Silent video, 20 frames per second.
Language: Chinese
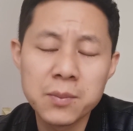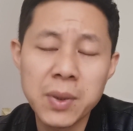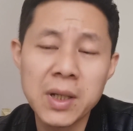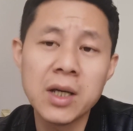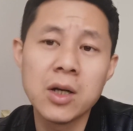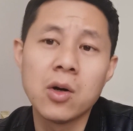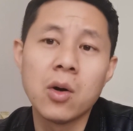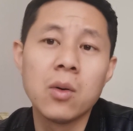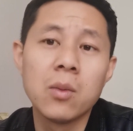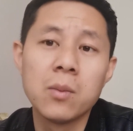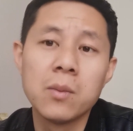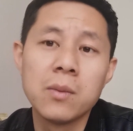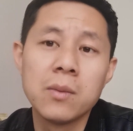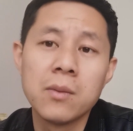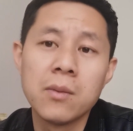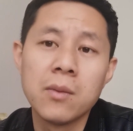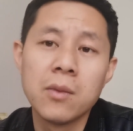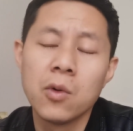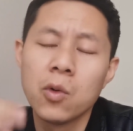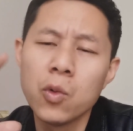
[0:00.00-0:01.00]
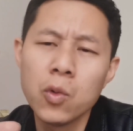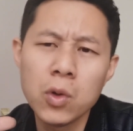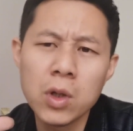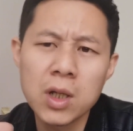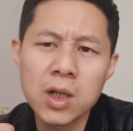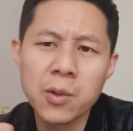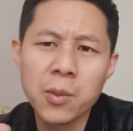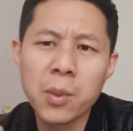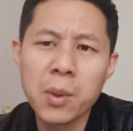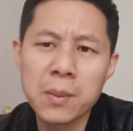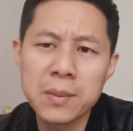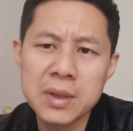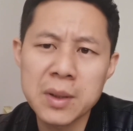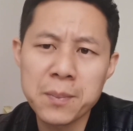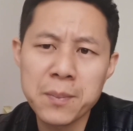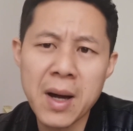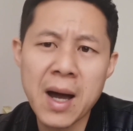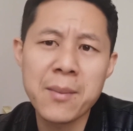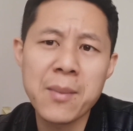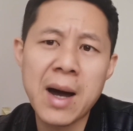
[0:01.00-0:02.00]
配偶，忽略了我们的
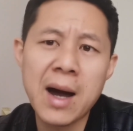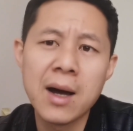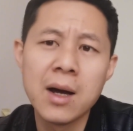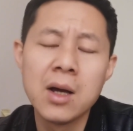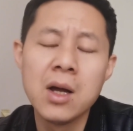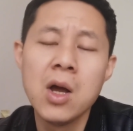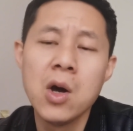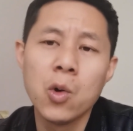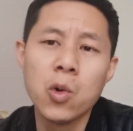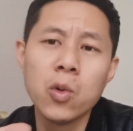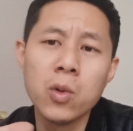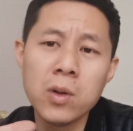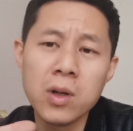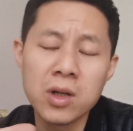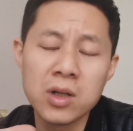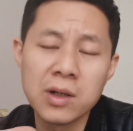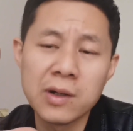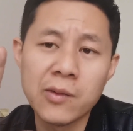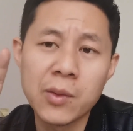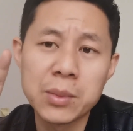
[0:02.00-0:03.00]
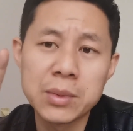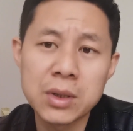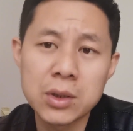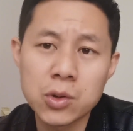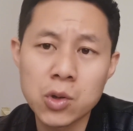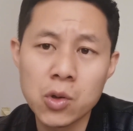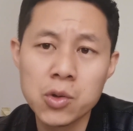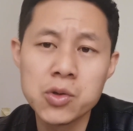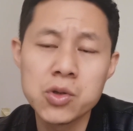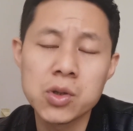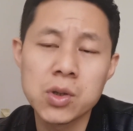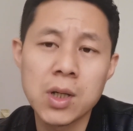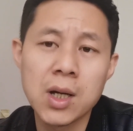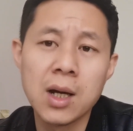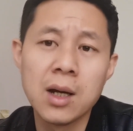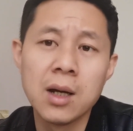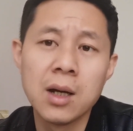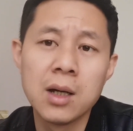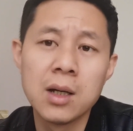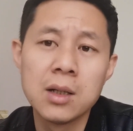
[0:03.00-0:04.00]
爸妈，忽略了我们的同
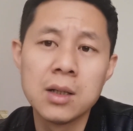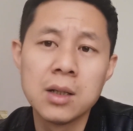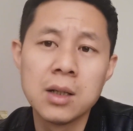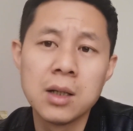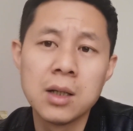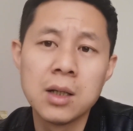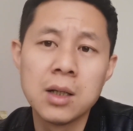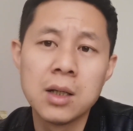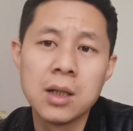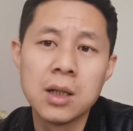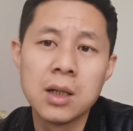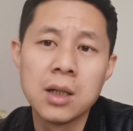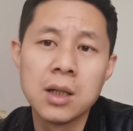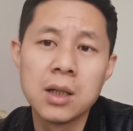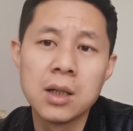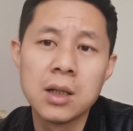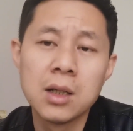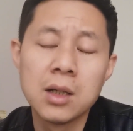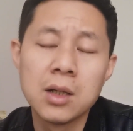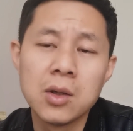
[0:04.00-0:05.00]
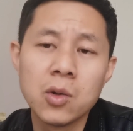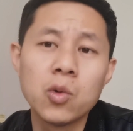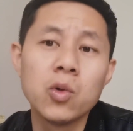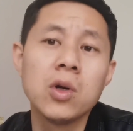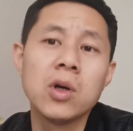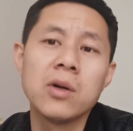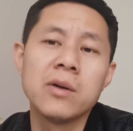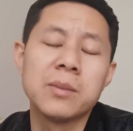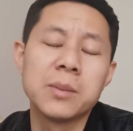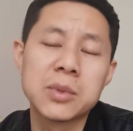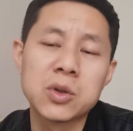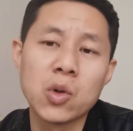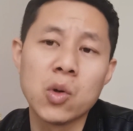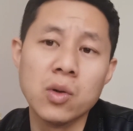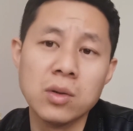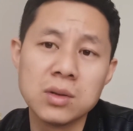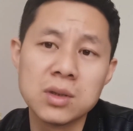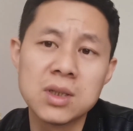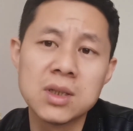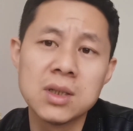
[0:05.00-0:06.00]
学，忽略了我们
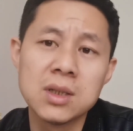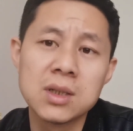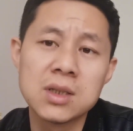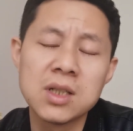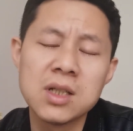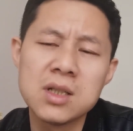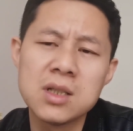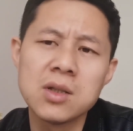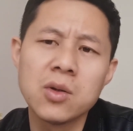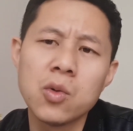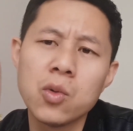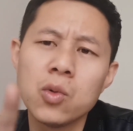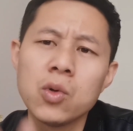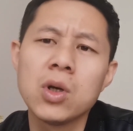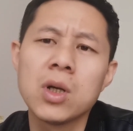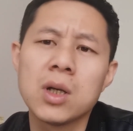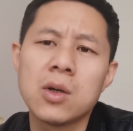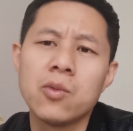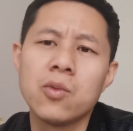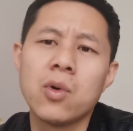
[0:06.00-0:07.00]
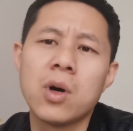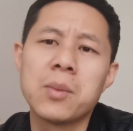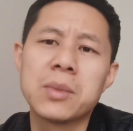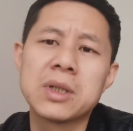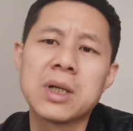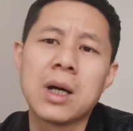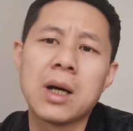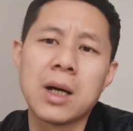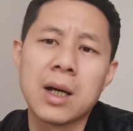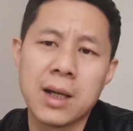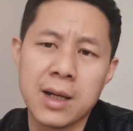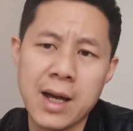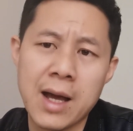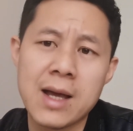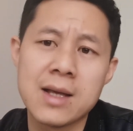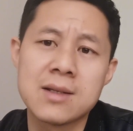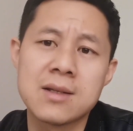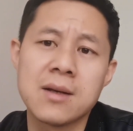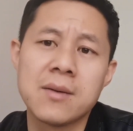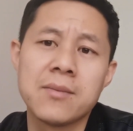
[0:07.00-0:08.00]
同事，甚至忽略了我们的
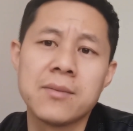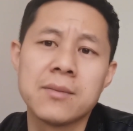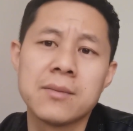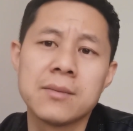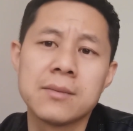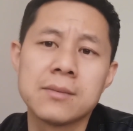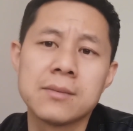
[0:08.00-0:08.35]
孩子，